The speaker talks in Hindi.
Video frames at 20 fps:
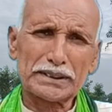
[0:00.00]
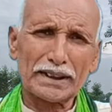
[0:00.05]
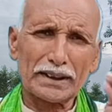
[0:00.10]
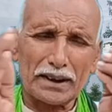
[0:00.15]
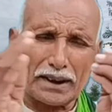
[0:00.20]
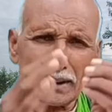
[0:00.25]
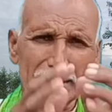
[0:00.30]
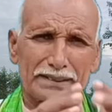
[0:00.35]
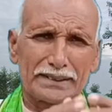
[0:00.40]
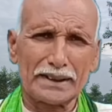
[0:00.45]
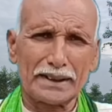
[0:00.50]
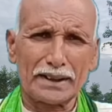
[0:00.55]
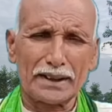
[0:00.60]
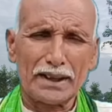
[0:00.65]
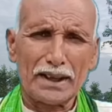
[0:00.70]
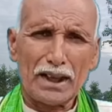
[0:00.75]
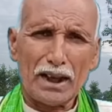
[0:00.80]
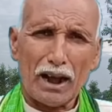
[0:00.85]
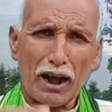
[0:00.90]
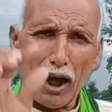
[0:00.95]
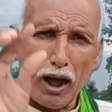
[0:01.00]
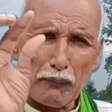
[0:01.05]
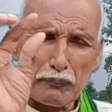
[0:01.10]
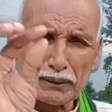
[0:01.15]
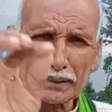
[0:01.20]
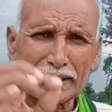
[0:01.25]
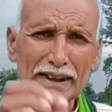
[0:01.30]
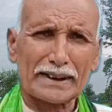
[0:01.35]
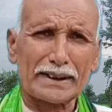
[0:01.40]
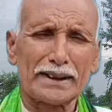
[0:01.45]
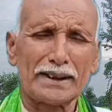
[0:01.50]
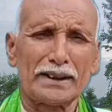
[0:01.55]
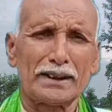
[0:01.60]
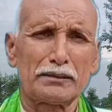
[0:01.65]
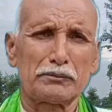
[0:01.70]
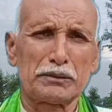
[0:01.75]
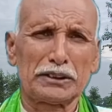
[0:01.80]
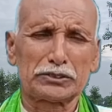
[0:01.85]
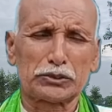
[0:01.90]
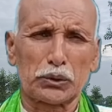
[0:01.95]
उसे रख दें अब
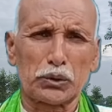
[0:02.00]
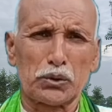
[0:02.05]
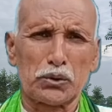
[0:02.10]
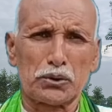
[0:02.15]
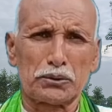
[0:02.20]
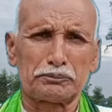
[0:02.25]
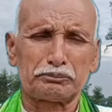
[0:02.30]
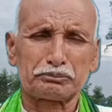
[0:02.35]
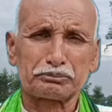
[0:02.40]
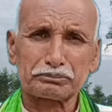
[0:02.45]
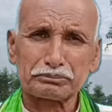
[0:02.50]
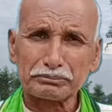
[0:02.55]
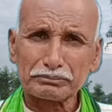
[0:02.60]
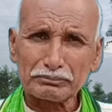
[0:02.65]
देखें मित्रों